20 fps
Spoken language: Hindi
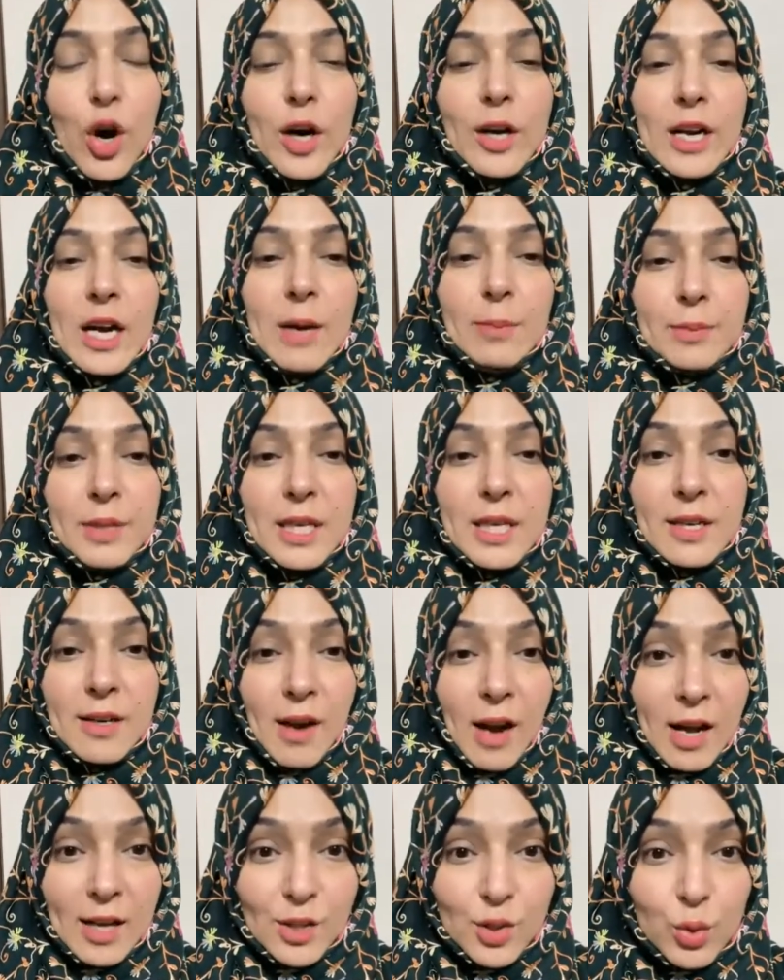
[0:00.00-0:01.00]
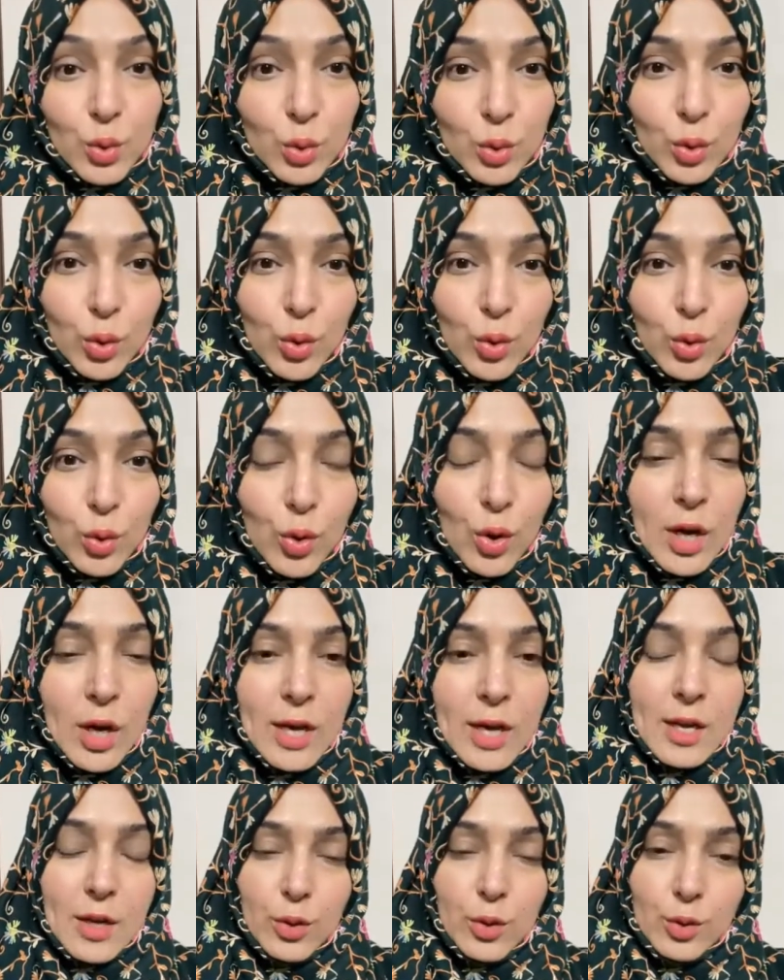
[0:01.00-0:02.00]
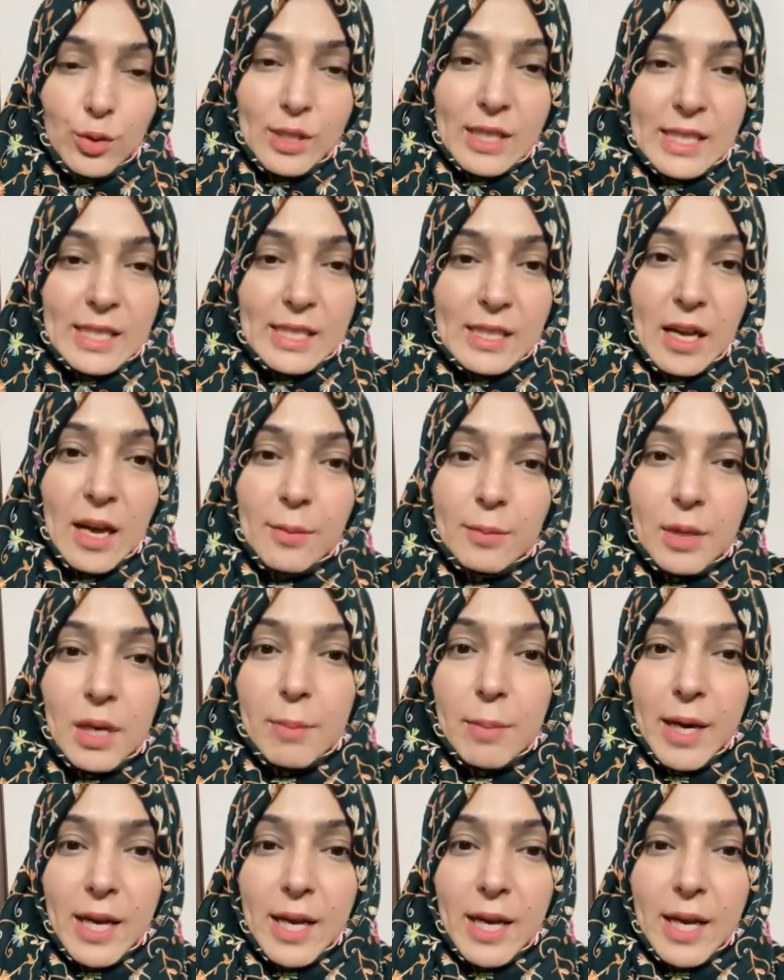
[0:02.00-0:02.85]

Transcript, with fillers: और अपने राजों को उसके सामने हम्म।